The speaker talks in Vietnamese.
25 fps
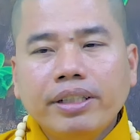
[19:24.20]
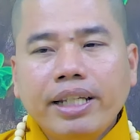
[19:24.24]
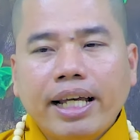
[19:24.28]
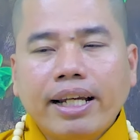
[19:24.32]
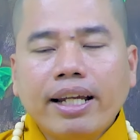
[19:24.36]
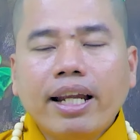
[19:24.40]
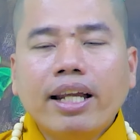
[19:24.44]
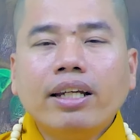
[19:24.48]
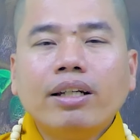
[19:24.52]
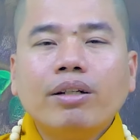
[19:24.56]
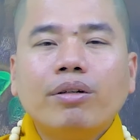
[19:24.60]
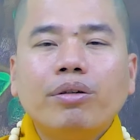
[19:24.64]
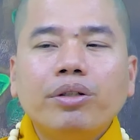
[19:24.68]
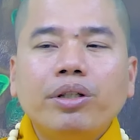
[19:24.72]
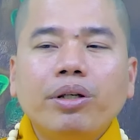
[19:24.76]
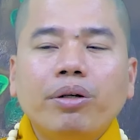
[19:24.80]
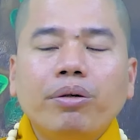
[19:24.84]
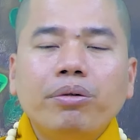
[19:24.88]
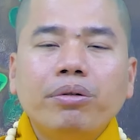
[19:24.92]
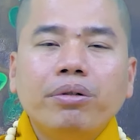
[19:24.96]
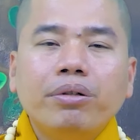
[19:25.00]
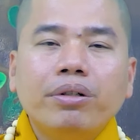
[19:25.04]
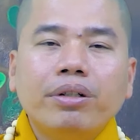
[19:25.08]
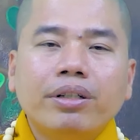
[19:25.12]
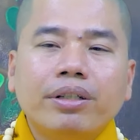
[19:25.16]
gia đình của
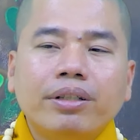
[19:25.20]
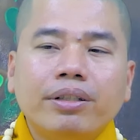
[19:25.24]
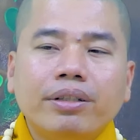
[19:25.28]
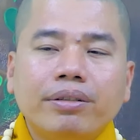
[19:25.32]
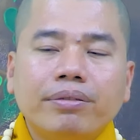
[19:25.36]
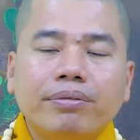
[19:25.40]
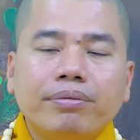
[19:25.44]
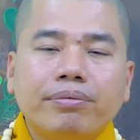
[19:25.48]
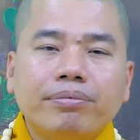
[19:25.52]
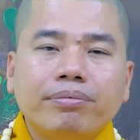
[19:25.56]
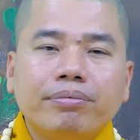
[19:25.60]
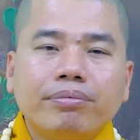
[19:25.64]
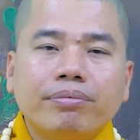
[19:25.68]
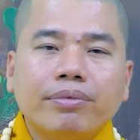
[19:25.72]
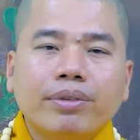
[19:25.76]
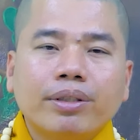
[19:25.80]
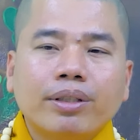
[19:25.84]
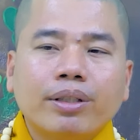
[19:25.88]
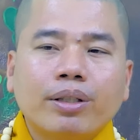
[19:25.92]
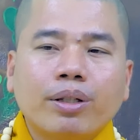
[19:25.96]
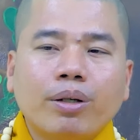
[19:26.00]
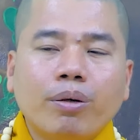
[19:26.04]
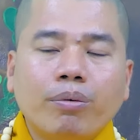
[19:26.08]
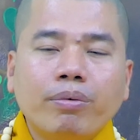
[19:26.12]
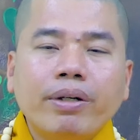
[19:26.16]
chú
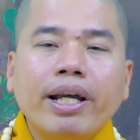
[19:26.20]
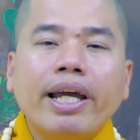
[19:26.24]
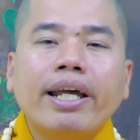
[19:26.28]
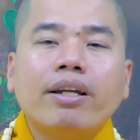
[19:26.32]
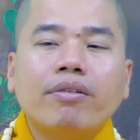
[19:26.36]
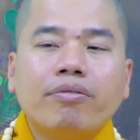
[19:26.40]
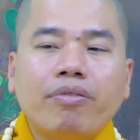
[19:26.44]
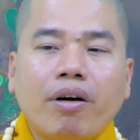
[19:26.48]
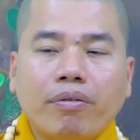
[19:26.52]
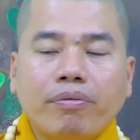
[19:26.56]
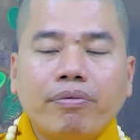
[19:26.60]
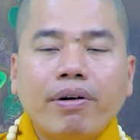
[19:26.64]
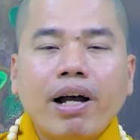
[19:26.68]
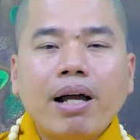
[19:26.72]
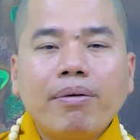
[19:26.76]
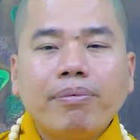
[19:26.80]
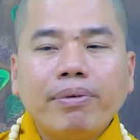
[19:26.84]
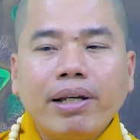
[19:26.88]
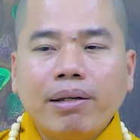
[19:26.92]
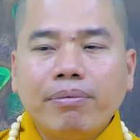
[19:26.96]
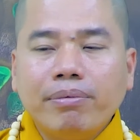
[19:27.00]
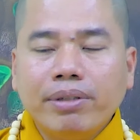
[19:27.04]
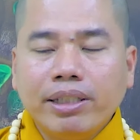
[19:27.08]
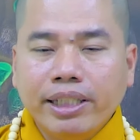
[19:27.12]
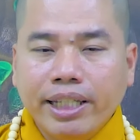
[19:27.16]
cũng nghe được Phật
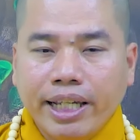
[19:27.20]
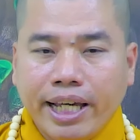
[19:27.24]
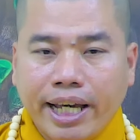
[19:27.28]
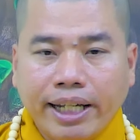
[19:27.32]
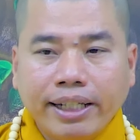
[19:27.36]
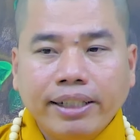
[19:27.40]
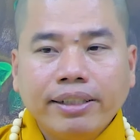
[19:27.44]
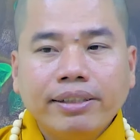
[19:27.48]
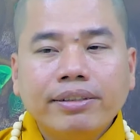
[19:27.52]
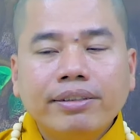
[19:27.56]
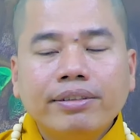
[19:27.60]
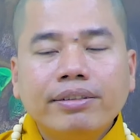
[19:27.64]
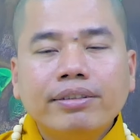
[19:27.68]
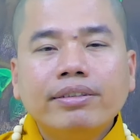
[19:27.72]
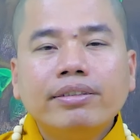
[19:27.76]
pháp nghe mình giảng